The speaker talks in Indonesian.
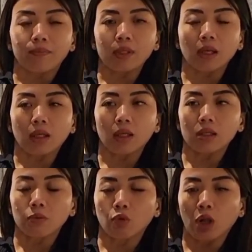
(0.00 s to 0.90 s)
Misalnya
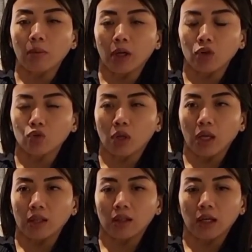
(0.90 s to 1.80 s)
sebulan mereka sudah
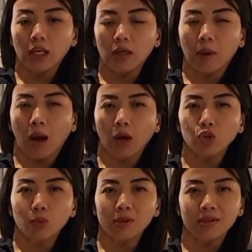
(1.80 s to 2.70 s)
eat clean, makannya
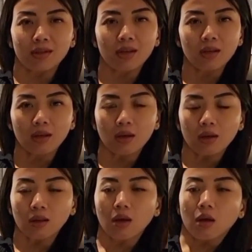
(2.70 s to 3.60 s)
cuma sedikit